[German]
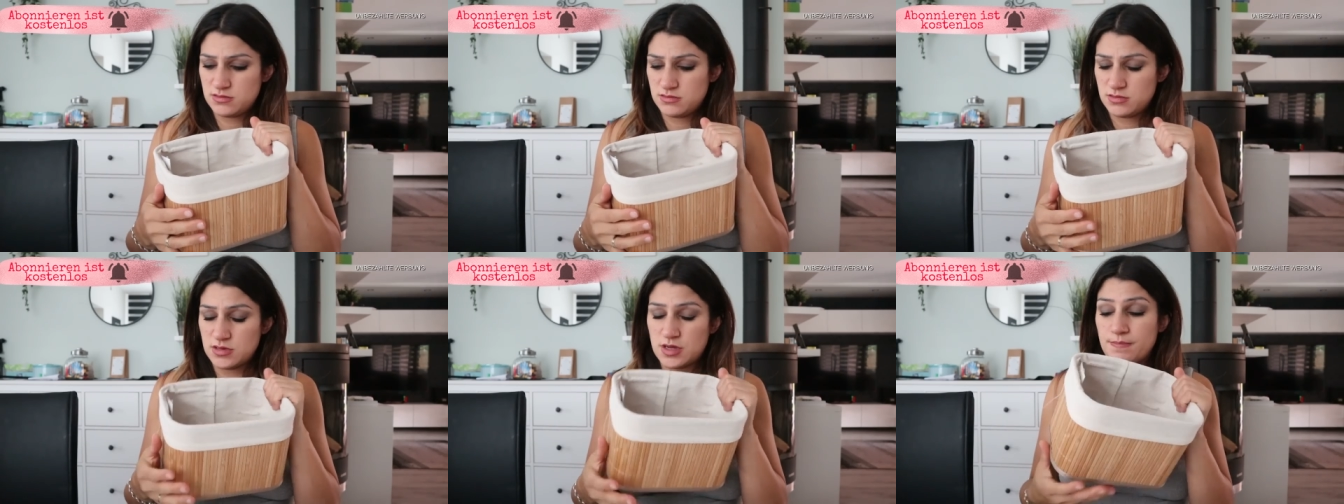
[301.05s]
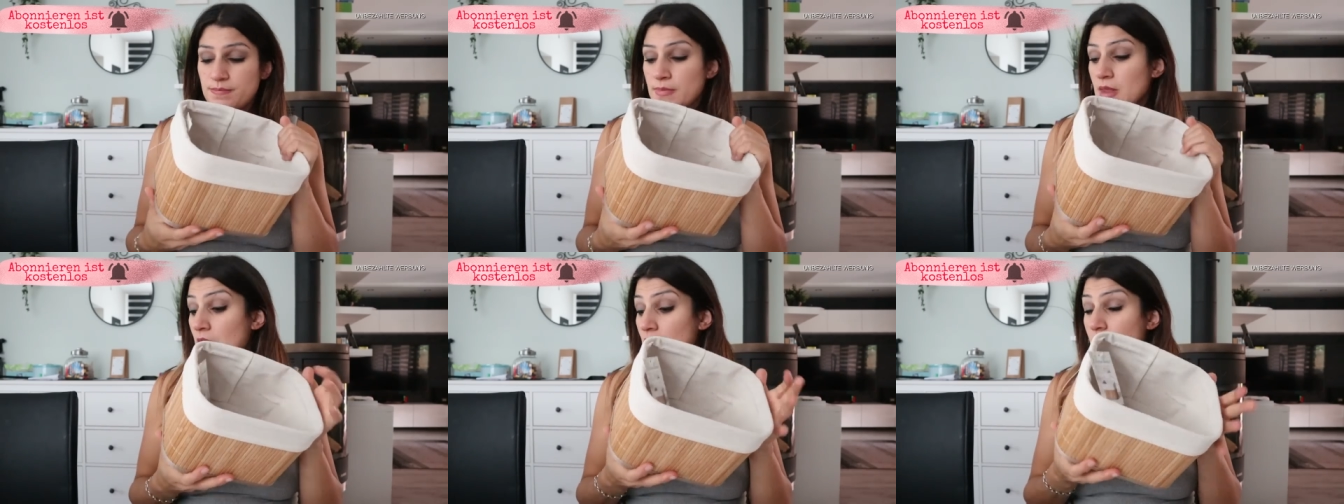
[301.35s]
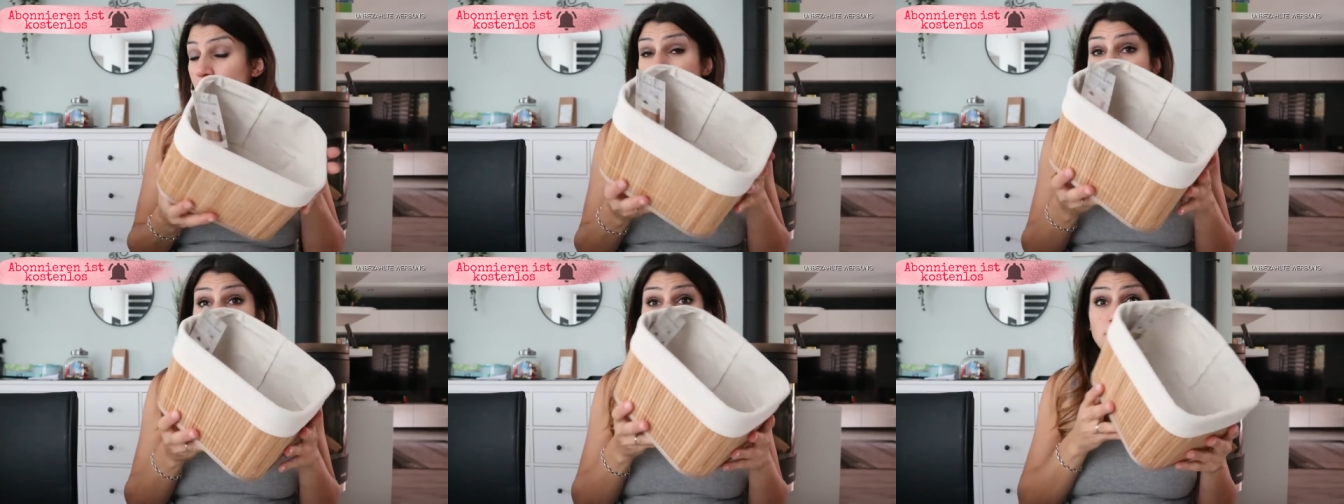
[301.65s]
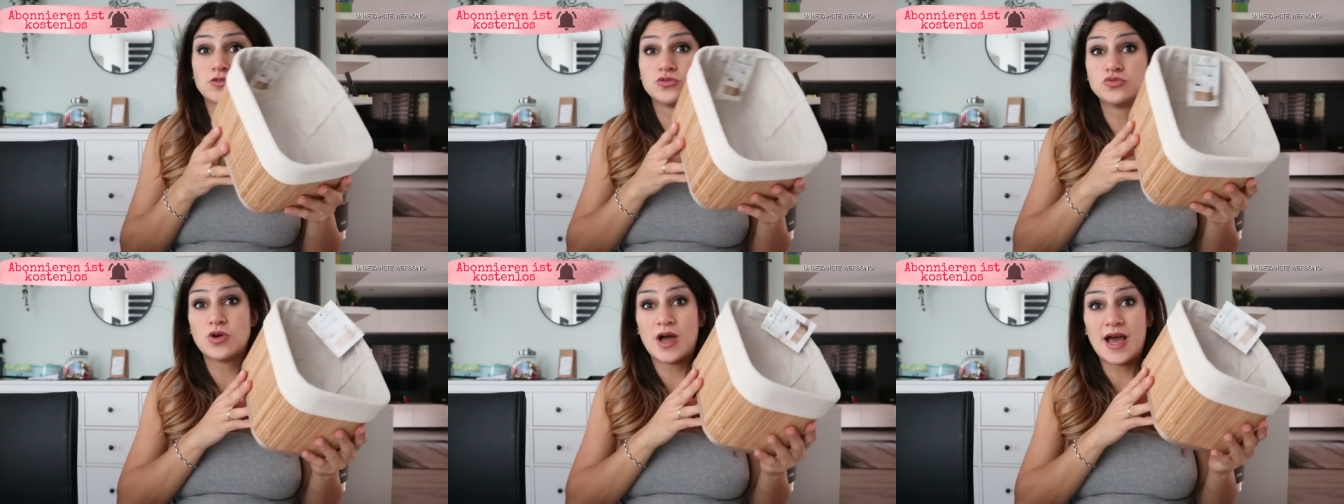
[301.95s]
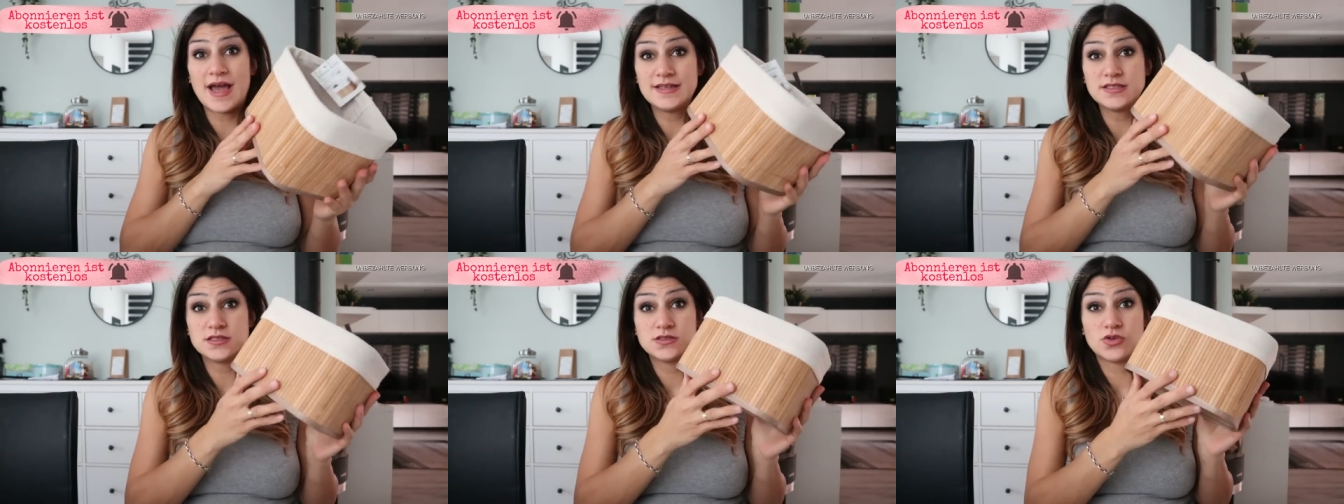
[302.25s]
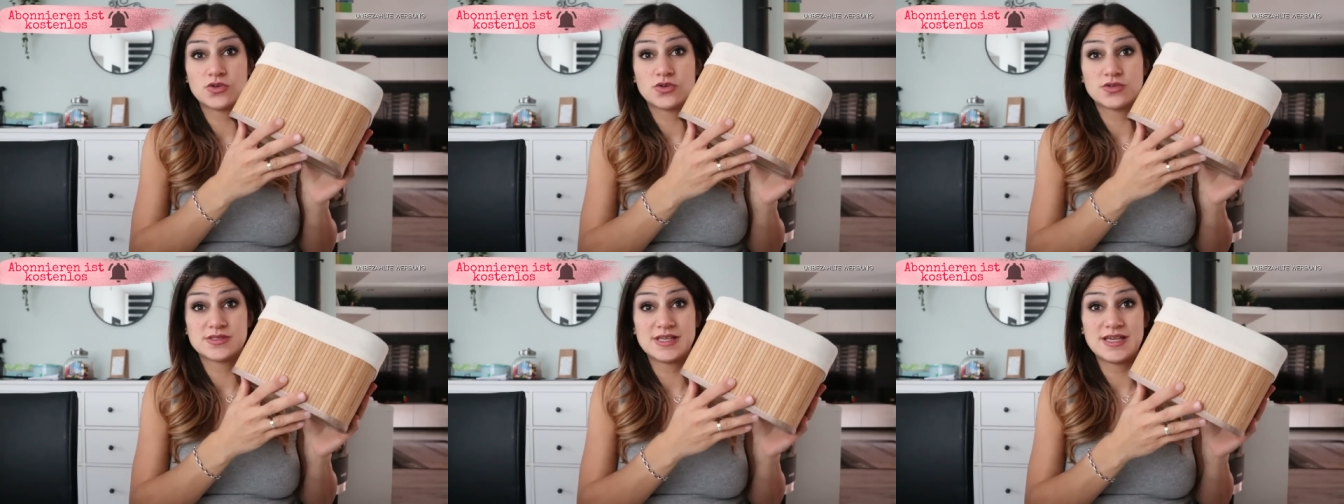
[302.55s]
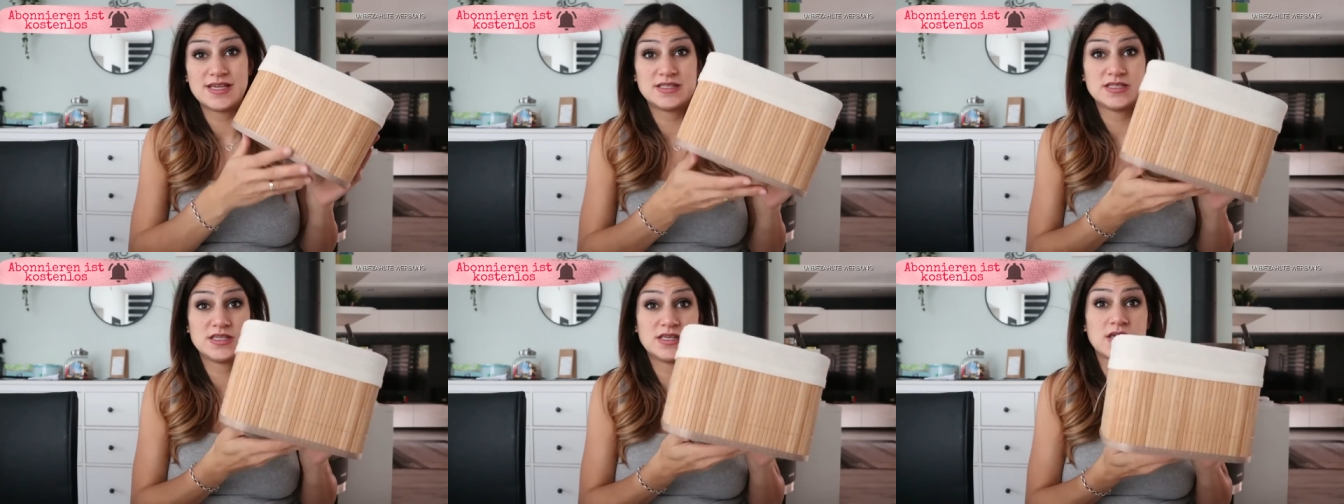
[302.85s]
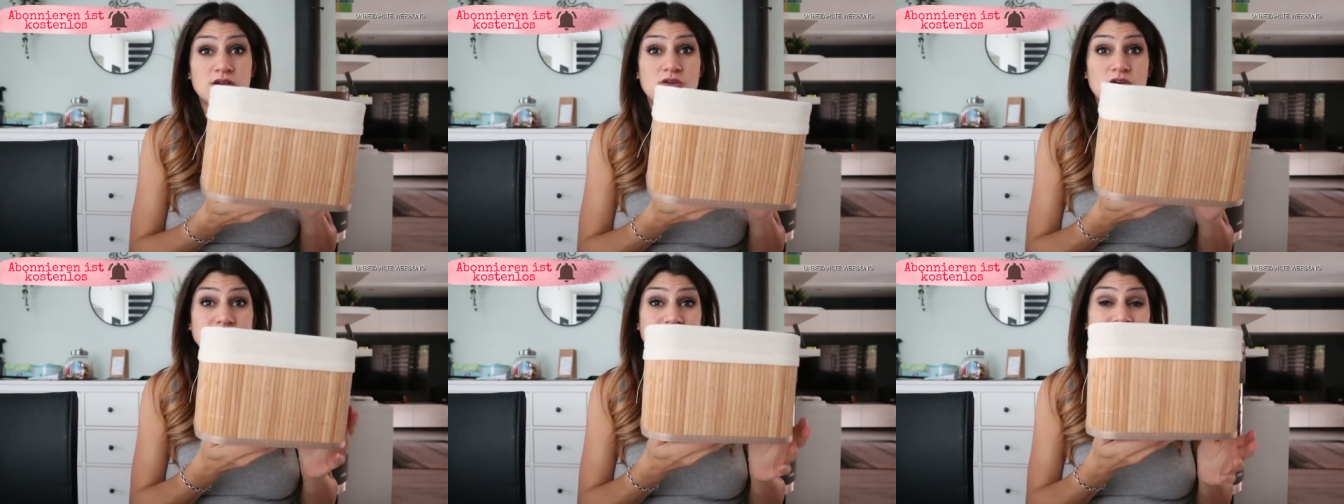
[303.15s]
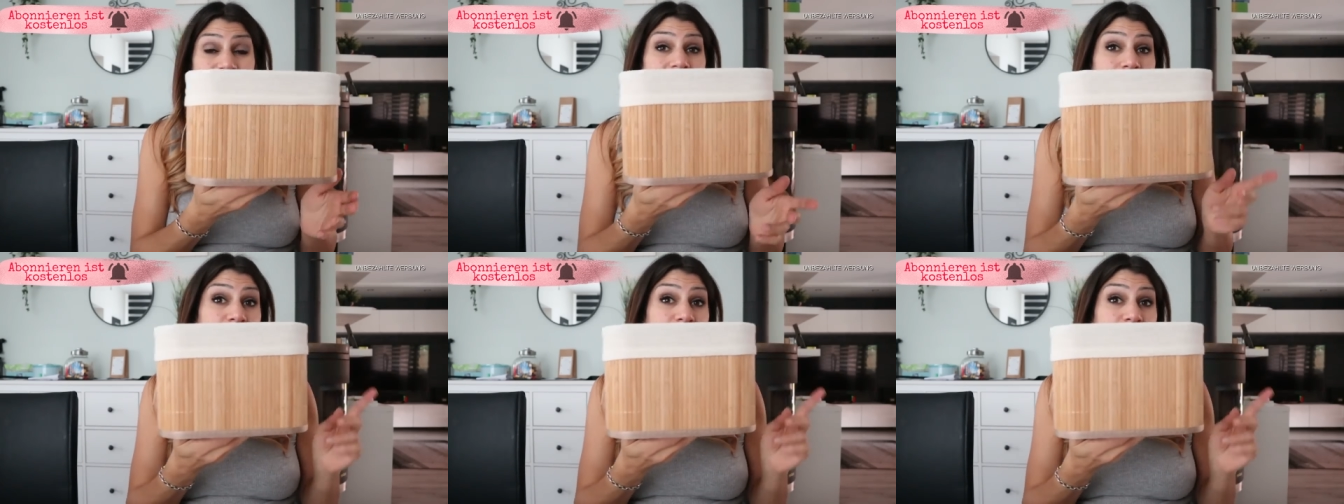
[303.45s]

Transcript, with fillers: Ja. Hat auch nur 1,69 gekostet,